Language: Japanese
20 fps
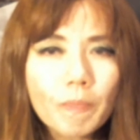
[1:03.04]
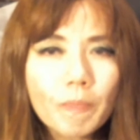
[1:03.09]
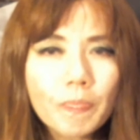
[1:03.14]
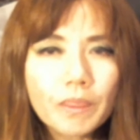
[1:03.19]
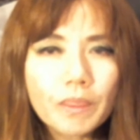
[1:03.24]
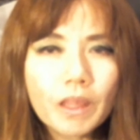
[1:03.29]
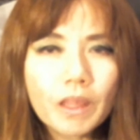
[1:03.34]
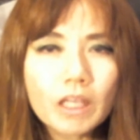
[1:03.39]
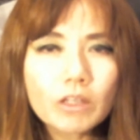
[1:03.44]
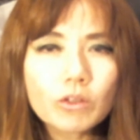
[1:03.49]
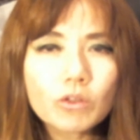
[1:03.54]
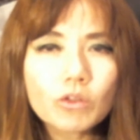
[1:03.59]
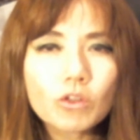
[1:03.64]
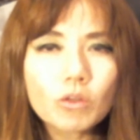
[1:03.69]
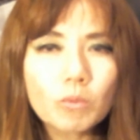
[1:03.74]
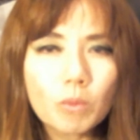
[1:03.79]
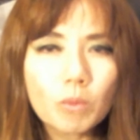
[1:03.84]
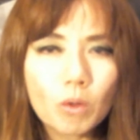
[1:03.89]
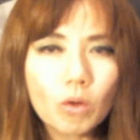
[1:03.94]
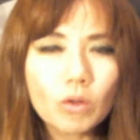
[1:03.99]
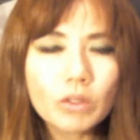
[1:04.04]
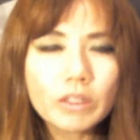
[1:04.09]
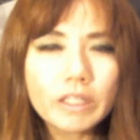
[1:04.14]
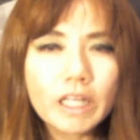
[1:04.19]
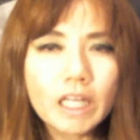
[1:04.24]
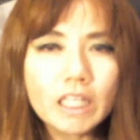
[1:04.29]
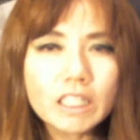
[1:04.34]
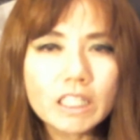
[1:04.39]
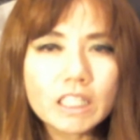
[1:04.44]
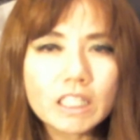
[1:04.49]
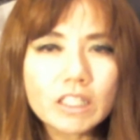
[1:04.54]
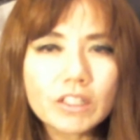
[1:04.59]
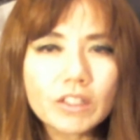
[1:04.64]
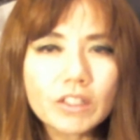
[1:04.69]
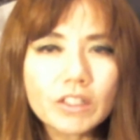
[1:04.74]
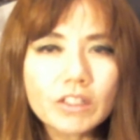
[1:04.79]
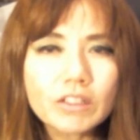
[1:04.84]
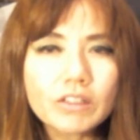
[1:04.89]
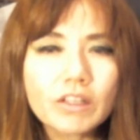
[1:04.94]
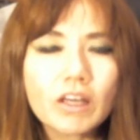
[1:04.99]
提出も電子
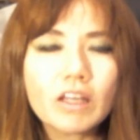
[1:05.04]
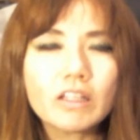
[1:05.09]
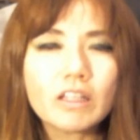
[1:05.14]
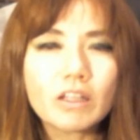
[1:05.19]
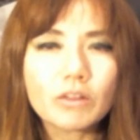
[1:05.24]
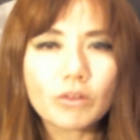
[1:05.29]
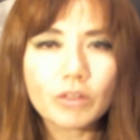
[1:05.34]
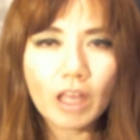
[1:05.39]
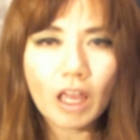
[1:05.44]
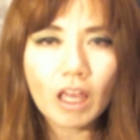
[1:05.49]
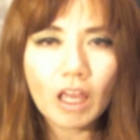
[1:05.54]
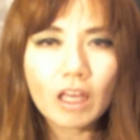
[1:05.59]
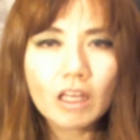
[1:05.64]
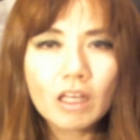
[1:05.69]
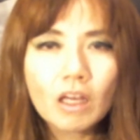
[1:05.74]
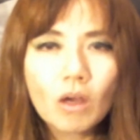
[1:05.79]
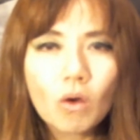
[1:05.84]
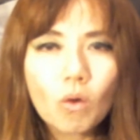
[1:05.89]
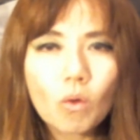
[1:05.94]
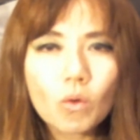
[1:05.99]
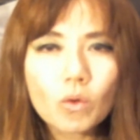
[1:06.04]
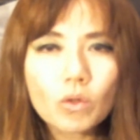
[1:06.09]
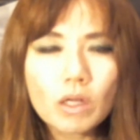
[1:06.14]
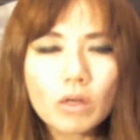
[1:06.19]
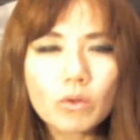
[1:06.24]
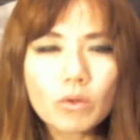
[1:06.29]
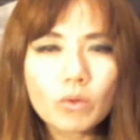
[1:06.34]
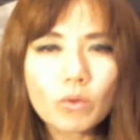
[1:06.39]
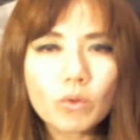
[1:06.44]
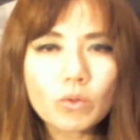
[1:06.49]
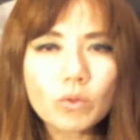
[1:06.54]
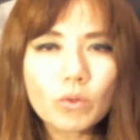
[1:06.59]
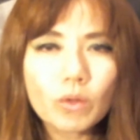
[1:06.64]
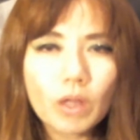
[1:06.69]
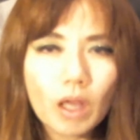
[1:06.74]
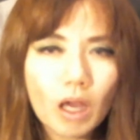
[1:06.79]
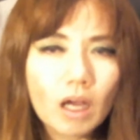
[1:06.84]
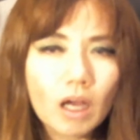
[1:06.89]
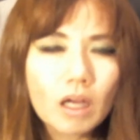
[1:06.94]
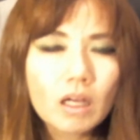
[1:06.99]
申請なので、遅れること
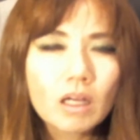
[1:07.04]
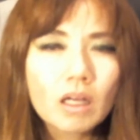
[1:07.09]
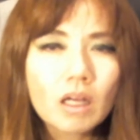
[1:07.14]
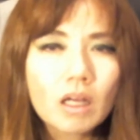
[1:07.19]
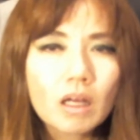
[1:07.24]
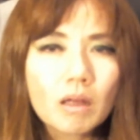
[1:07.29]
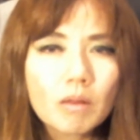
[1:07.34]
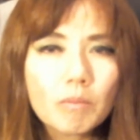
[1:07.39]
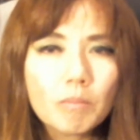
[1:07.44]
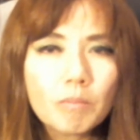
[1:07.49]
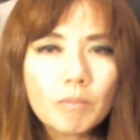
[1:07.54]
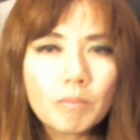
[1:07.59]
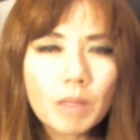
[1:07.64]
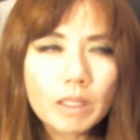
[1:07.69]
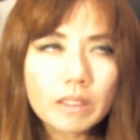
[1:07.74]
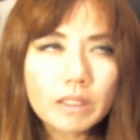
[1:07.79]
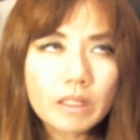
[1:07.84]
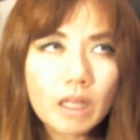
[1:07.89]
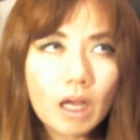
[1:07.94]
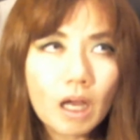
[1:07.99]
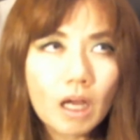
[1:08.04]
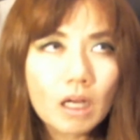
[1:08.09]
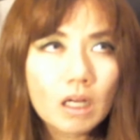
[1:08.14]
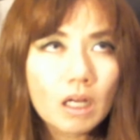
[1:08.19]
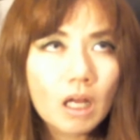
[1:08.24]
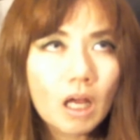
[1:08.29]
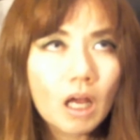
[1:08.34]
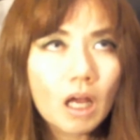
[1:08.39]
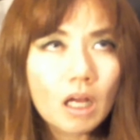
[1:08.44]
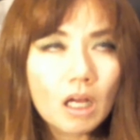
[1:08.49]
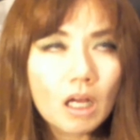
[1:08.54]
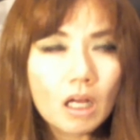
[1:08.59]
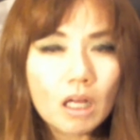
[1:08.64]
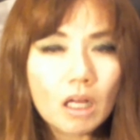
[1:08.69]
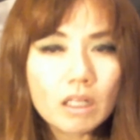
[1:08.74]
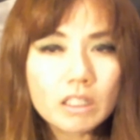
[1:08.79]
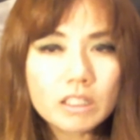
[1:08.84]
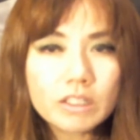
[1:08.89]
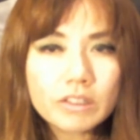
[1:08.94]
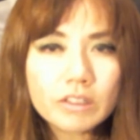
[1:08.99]
や、また、
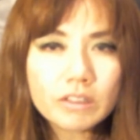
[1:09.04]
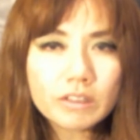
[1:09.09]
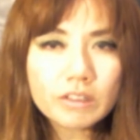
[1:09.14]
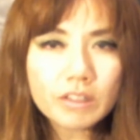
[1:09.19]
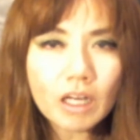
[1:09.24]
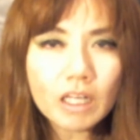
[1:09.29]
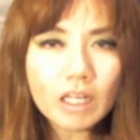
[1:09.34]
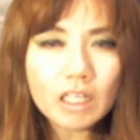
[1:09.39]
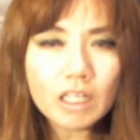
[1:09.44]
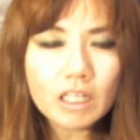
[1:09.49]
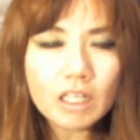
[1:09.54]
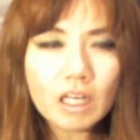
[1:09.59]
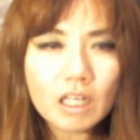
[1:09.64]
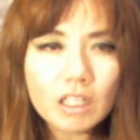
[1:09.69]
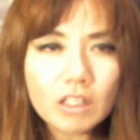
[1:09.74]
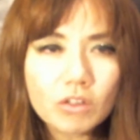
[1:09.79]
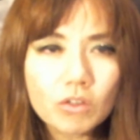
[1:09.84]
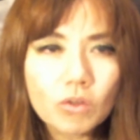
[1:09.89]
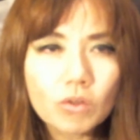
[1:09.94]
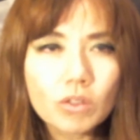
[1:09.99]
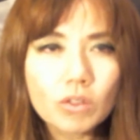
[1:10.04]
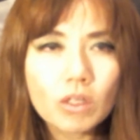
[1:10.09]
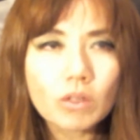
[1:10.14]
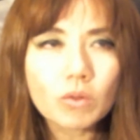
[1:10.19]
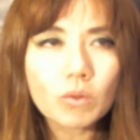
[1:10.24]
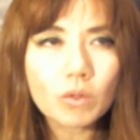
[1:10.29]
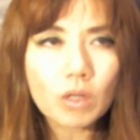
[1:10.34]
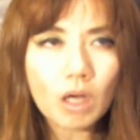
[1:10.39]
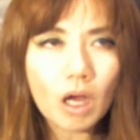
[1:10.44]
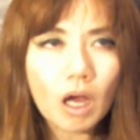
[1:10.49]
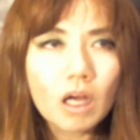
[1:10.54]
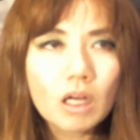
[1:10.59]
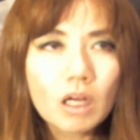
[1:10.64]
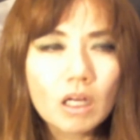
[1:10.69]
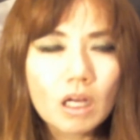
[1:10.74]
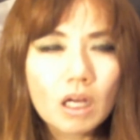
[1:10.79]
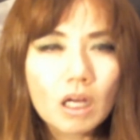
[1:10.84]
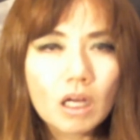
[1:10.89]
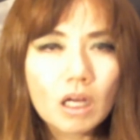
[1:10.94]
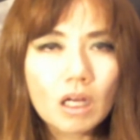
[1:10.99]
サインが必要だとか、
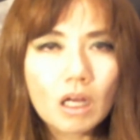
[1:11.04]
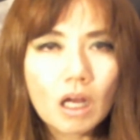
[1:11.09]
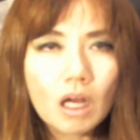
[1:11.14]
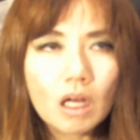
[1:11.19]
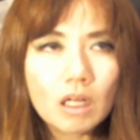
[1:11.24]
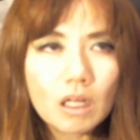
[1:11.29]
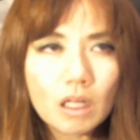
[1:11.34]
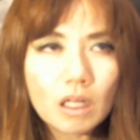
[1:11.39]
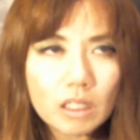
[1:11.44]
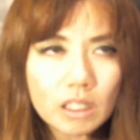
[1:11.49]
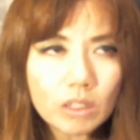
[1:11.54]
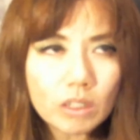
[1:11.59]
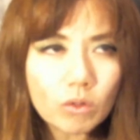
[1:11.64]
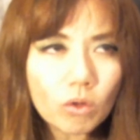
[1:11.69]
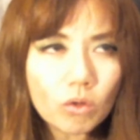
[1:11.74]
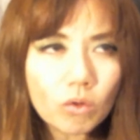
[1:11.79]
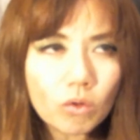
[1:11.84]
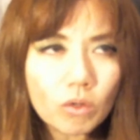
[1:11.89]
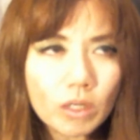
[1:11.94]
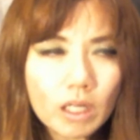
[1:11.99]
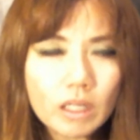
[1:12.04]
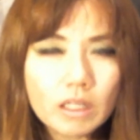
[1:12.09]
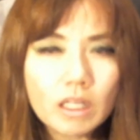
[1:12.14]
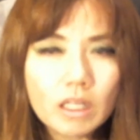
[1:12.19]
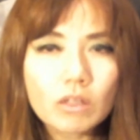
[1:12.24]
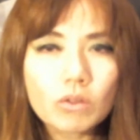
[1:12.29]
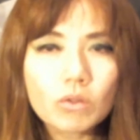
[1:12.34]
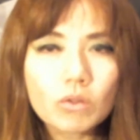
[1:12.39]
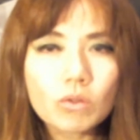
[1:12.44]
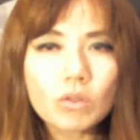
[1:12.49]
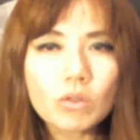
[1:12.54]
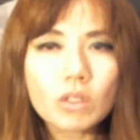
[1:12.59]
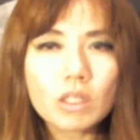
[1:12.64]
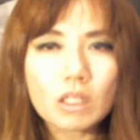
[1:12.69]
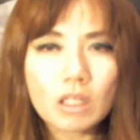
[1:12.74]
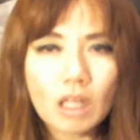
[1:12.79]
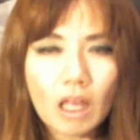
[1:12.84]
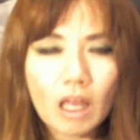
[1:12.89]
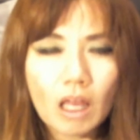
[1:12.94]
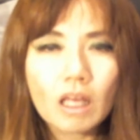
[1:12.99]
いろいろな手続
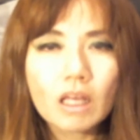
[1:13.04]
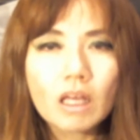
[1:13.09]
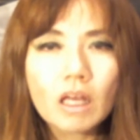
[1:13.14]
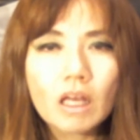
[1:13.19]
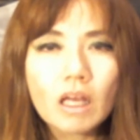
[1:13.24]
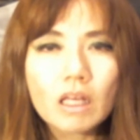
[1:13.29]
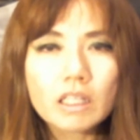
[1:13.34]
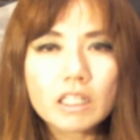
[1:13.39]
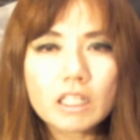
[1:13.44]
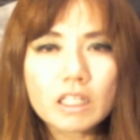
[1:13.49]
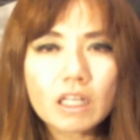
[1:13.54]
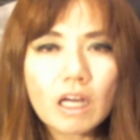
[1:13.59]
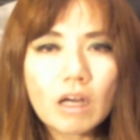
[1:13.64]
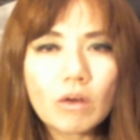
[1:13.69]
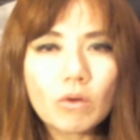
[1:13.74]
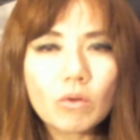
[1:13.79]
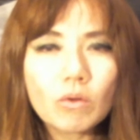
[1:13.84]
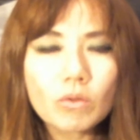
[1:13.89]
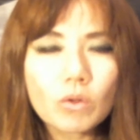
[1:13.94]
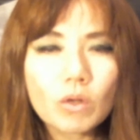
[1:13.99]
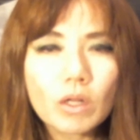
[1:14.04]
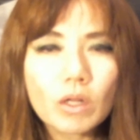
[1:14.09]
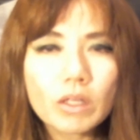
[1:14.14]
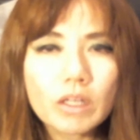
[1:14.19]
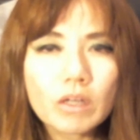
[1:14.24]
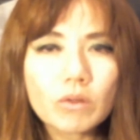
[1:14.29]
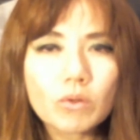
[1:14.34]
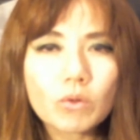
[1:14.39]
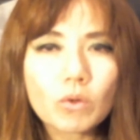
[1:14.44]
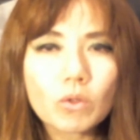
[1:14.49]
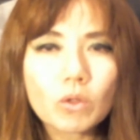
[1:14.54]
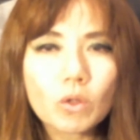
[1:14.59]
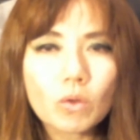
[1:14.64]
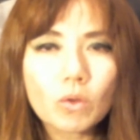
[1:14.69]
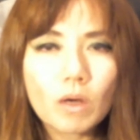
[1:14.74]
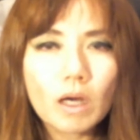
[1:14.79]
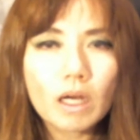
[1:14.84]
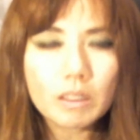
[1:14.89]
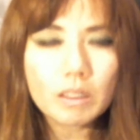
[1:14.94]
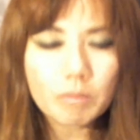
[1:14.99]
きで時間を取らせること
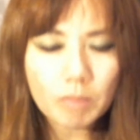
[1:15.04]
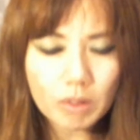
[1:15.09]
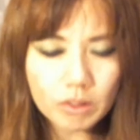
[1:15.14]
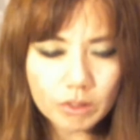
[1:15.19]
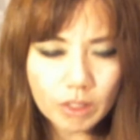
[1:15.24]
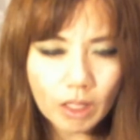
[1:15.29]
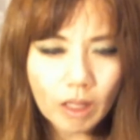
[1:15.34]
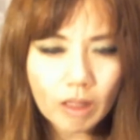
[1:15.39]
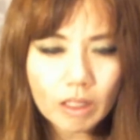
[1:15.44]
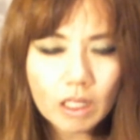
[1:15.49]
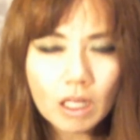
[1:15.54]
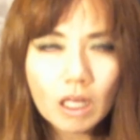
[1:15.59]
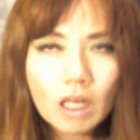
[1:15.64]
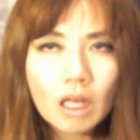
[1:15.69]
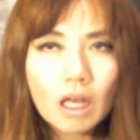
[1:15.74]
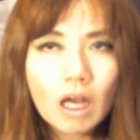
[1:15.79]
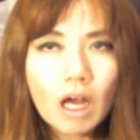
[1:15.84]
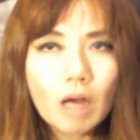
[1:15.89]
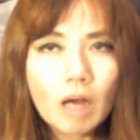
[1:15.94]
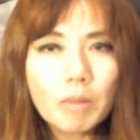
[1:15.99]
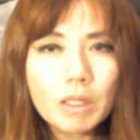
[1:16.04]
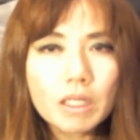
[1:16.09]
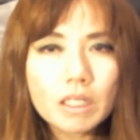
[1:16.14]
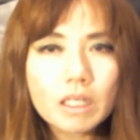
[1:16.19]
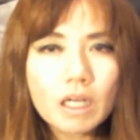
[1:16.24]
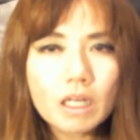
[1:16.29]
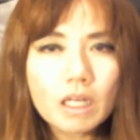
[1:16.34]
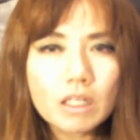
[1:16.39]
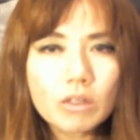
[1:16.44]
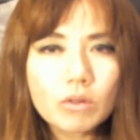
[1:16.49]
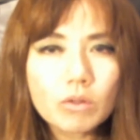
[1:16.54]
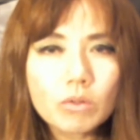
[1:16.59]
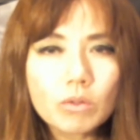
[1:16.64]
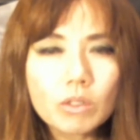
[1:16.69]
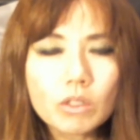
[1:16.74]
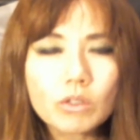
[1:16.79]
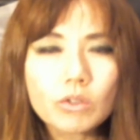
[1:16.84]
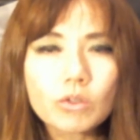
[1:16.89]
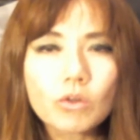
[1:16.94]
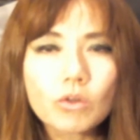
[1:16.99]
はありません。アメリカに来る
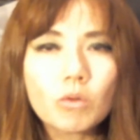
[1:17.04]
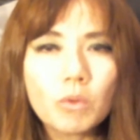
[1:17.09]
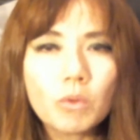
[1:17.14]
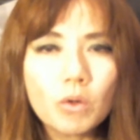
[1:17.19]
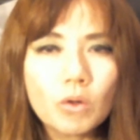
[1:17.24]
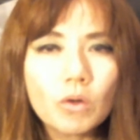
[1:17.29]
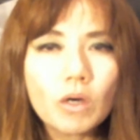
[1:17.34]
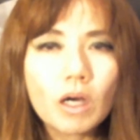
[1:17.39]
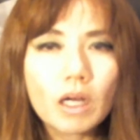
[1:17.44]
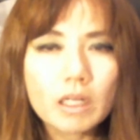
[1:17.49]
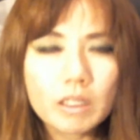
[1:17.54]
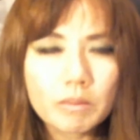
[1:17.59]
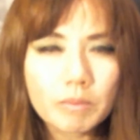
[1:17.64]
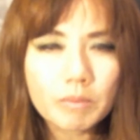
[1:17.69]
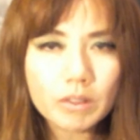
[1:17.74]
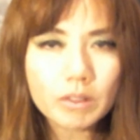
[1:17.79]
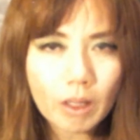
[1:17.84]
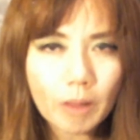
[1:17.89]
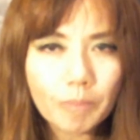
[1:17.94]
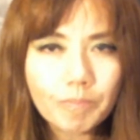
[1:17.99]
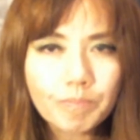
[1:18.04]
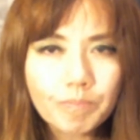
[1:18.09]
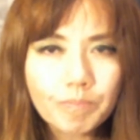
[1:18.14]
必要もありません。